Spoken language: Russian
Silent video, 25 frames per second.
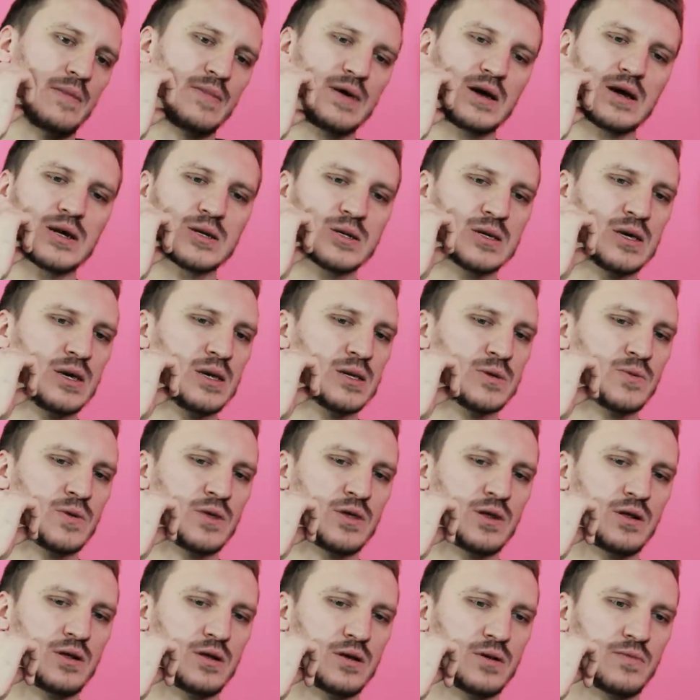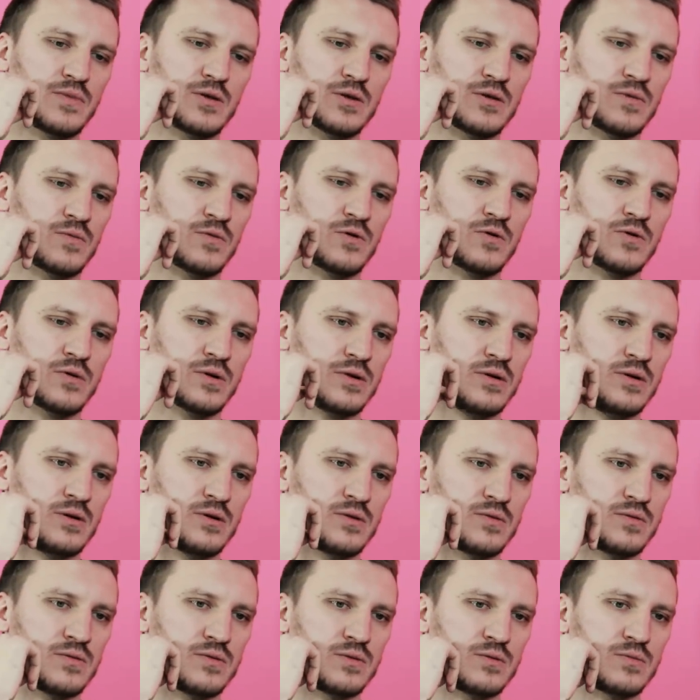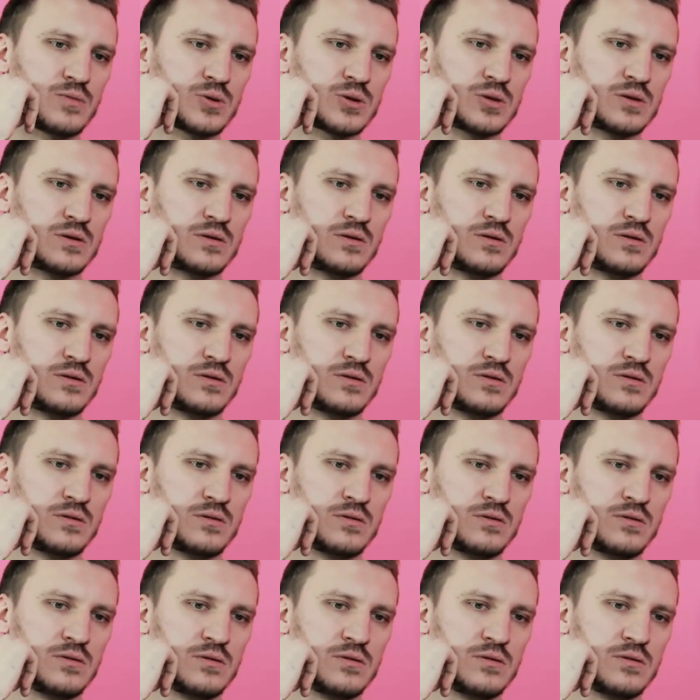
Мне кажется, я не смотрел, я поэтому не угадаю, потому что это...